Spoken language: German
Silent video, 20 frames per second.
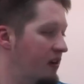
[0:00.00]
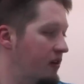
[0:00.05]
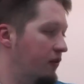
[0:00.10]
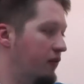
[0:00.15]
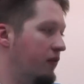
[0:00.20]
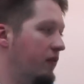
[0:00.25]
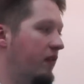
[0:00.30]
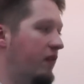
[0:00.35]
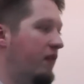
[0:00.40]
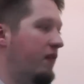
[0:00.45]

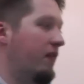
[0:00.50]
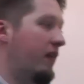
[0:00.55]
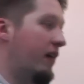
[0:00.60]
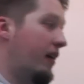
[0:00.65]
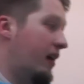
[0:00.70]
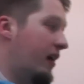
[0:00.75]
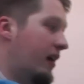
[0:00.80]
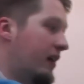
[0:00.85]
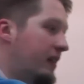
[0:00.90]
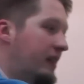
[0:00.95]
und
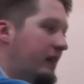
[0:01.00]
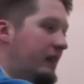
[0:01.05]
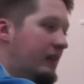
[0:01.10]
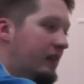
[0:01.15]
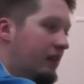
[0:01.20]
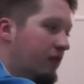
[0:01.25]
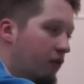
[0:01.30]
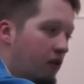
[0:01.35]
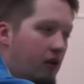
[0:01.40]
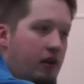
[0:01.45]
zwar die
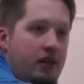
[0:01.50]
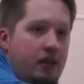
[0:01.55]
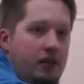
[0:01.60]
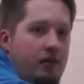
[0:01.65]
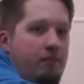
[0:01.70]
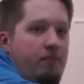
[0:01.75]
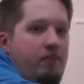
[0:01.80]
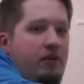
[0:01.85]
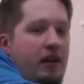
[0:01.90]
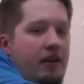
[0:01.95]
neue
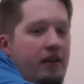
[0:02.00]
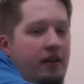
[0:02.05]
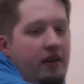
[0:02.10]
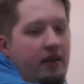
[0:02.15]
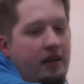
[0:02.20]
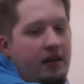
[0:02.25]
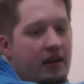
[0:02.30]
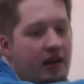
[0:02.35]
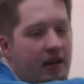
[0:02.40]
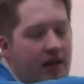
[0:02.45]
Planet
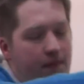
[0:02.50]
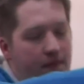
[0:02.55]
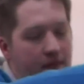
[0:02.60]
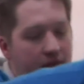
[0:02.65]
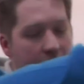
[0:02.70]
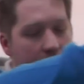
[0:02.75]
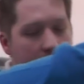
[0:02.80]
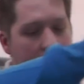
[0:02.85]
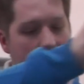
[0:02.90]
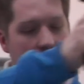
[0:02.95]

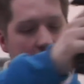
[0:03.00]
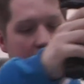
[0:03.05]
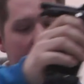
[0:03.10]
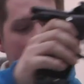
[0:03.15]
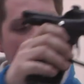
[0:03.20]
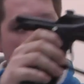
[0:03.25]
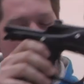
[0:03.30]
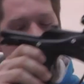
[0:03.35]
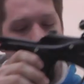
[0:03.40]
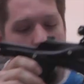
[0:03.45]
Eclipse
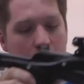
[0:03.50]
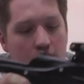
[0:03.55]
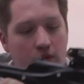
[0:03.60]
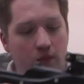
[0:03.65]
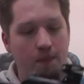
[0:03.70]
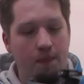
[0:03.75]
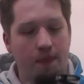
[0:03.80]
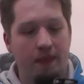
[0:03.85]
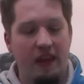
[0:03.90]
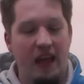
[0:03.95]

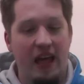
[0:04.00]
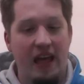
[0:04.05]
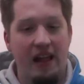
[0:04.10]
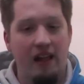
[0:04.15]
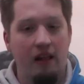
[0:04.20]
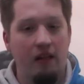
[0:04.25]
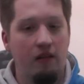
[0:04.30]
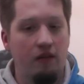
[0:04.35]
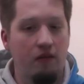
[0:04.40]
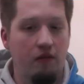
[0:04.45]
Ego
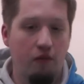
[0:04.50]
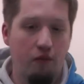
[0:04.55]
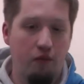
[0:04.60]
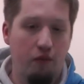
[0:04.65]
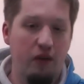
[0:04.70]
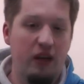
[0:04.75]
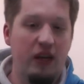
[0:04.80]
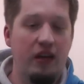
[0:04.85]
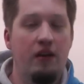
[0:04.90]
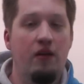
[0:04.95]

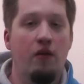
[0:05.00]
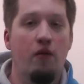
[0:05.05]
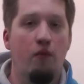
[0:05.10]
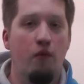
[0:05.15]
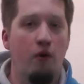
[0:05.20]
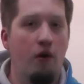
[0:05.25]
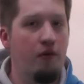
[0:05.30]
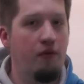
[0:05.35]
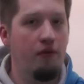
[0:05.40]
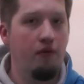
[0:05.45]

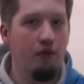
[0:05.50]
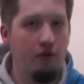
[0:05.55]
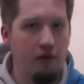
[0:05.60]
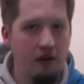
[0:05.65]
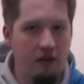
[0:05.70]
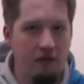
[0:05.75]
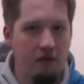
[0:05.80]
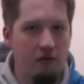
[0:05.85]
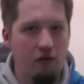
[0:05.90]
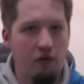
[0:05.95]
LV1
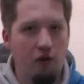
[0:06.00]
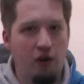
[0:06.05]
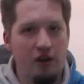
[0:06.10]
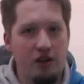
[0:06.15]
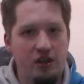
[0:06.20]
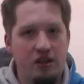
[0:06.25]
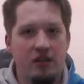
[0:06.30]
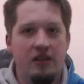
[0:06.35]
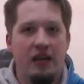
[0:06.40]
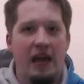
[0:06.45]
oder zu
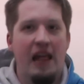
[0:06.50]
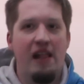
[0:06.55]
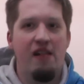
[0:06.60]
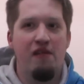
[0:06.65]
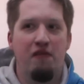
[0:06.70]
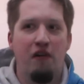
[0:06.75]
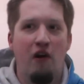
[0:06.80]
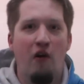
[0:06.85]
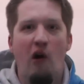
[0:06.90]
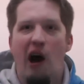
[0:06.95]
Deutsch
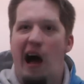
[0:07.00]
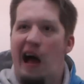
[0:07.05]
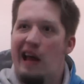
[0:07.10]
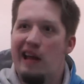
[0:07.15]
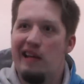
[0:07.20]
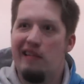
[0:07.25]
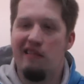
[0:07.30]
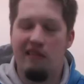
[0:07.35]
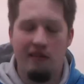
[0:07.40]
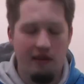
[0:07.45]

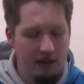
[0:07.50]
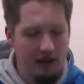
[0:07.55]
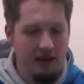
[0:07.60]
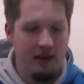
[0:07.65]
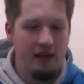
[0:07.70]
LV1.